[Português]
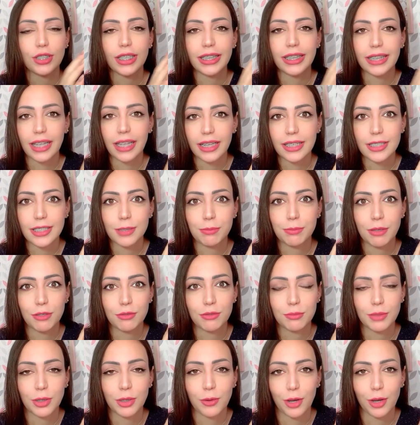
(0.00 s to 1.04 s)
tem nesse
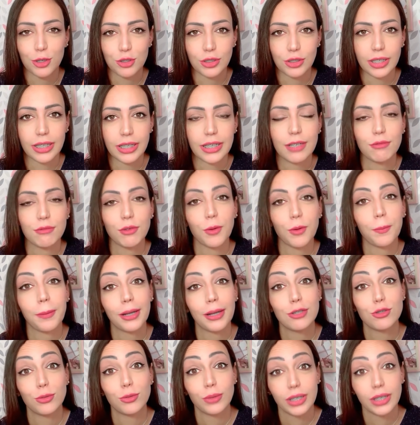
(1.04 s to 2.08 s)
perfume que eu acho incrível é o
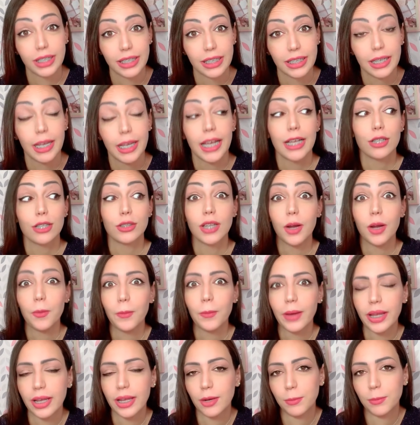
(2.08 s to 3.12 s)
patchouli. Não
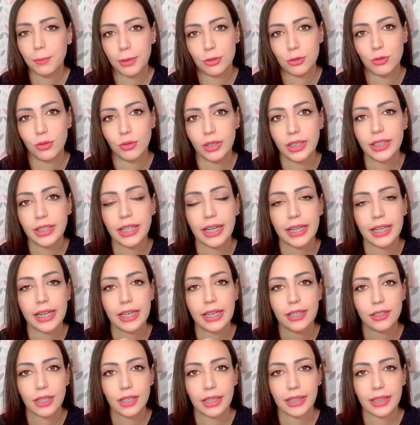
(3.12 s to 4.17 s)
é um patchouli
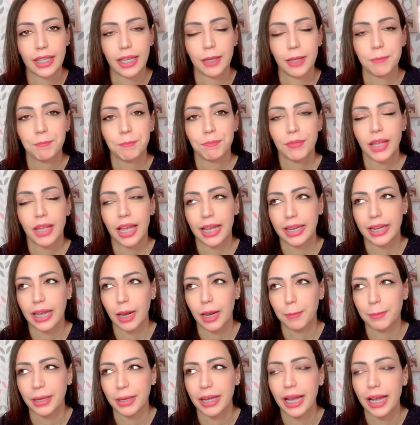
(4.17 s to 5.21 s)
daquele que tem aquela
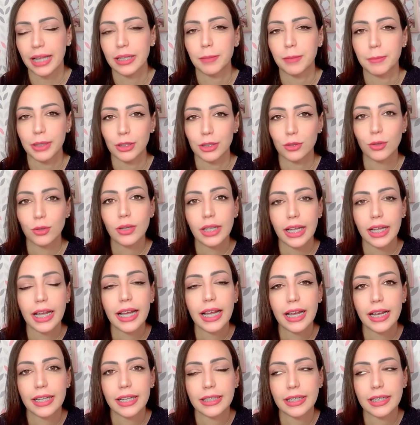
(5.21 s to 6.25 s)
pegada
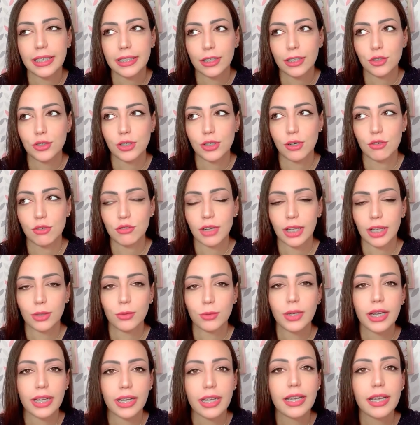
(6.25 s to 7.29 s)
mentolada, que tem cheiro de
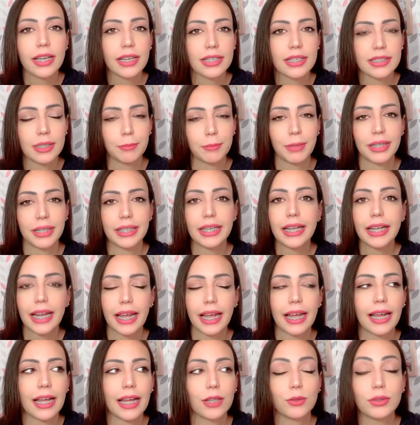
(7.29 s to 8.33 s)
natureza,
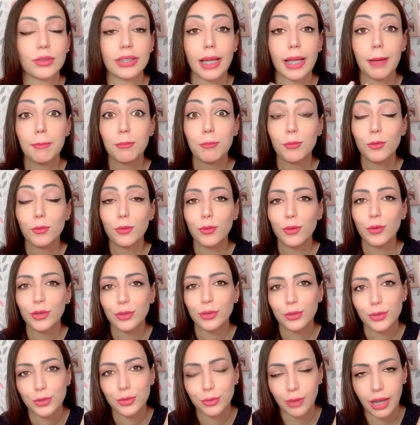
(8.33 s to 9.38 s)
madeirado, tá muito
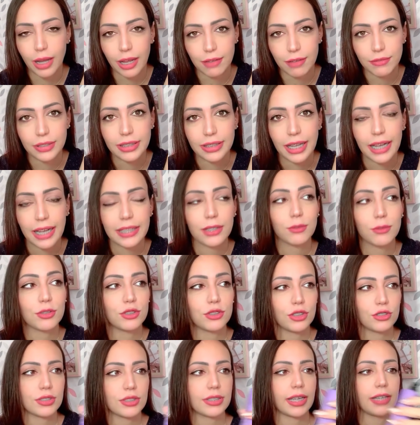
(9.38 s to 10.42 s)
suave, tá? Então a
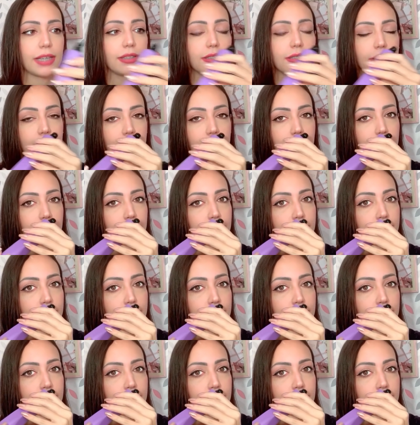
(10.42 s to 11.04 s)
gente sente sim,